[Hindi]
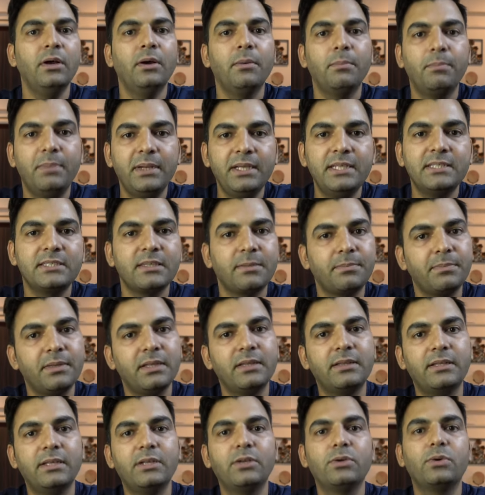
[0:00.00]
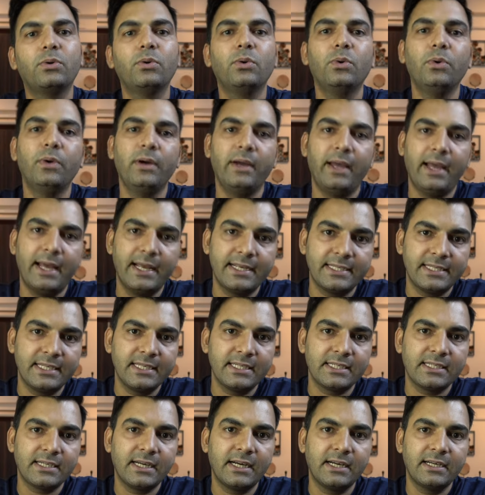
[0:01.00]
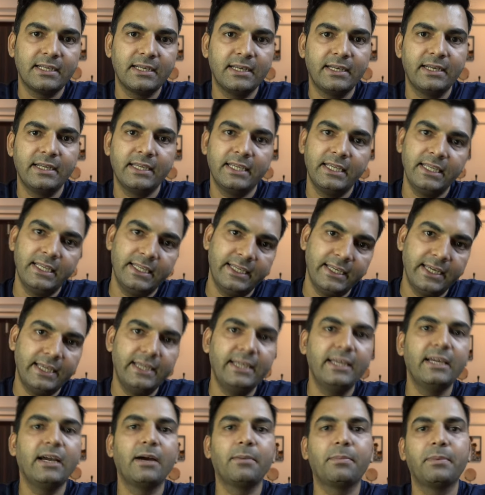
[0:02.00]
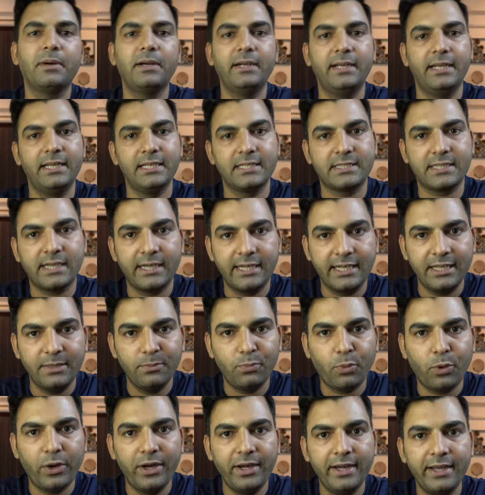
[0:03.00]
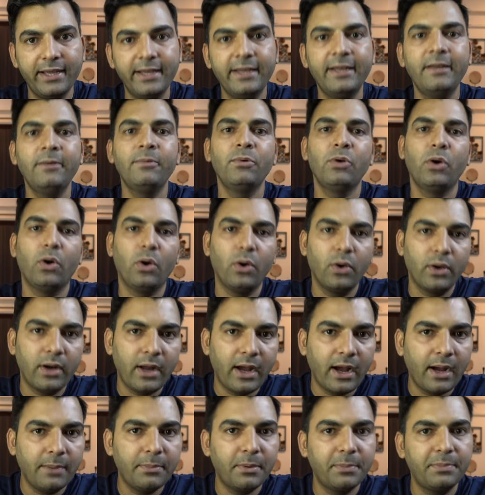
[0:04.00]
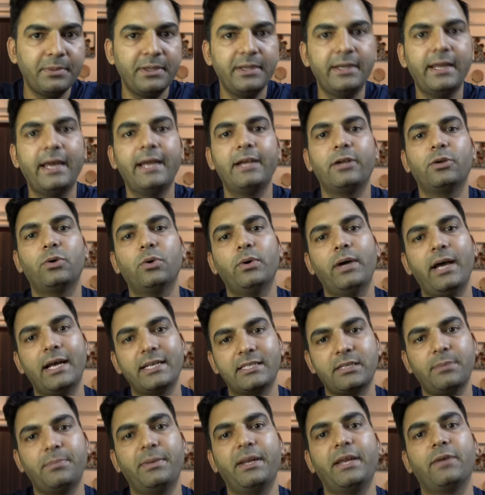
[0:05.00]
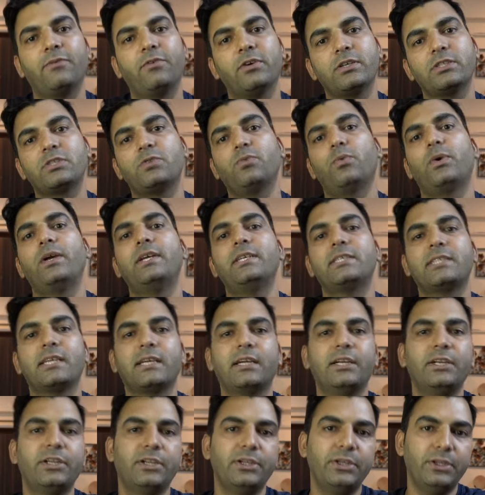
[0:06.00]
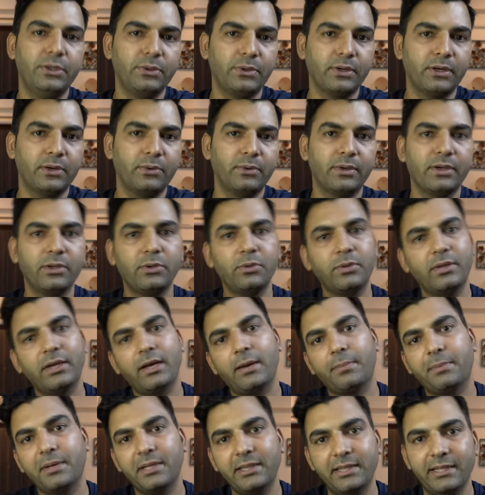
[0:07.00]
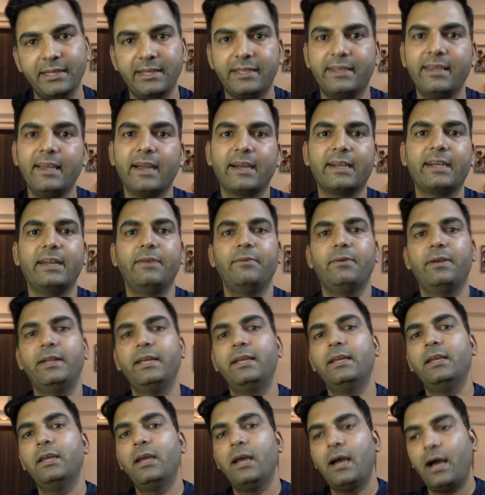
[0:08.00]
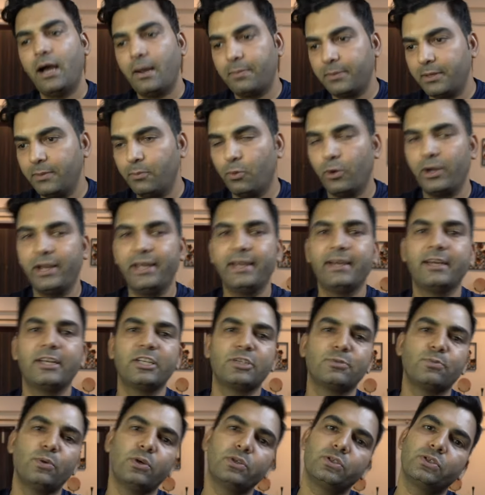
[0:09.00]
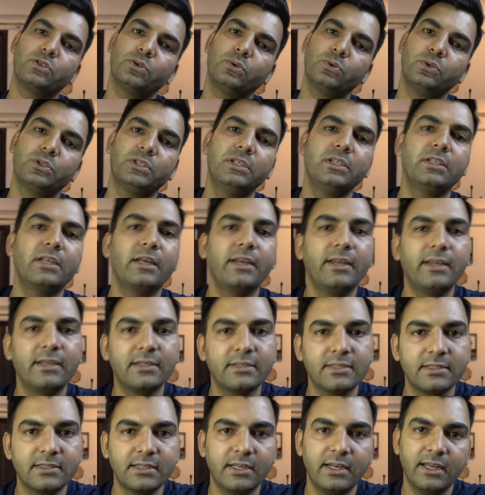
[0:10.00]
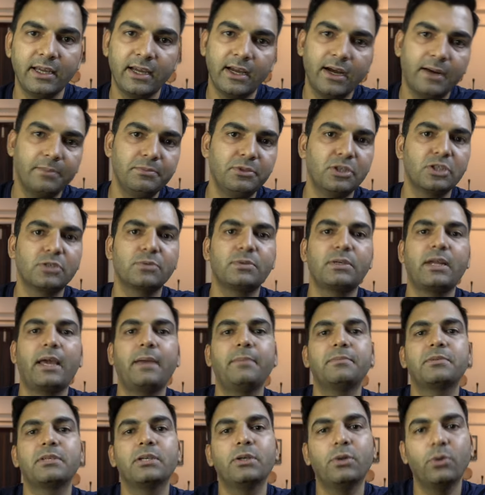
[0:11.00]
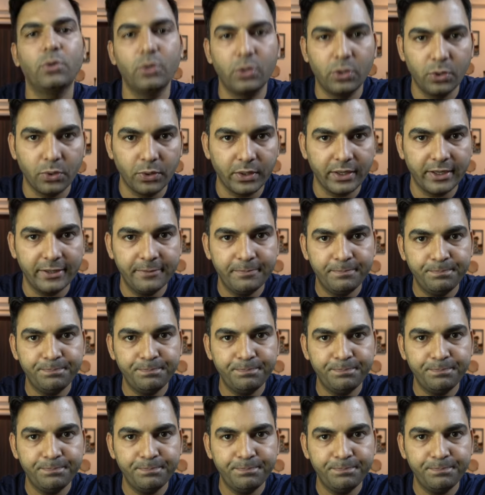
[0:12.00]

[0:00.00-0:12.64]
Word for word: प्लीज़ अपने दिन को ऐसे स्टार्ट करें कि यही आपका डे स्टार्टिंग पॉइंट है और आप अपनी डाइट को एज अ ब्रेकफास्ट वहीं से कंटिन्यू करोगे क्योंकि आपके दिन की एक्टिविटी आपकी बॉडी का रिस्पॉन्स उसी तरीके से चलेगा आप जिस टाइम से उठोगे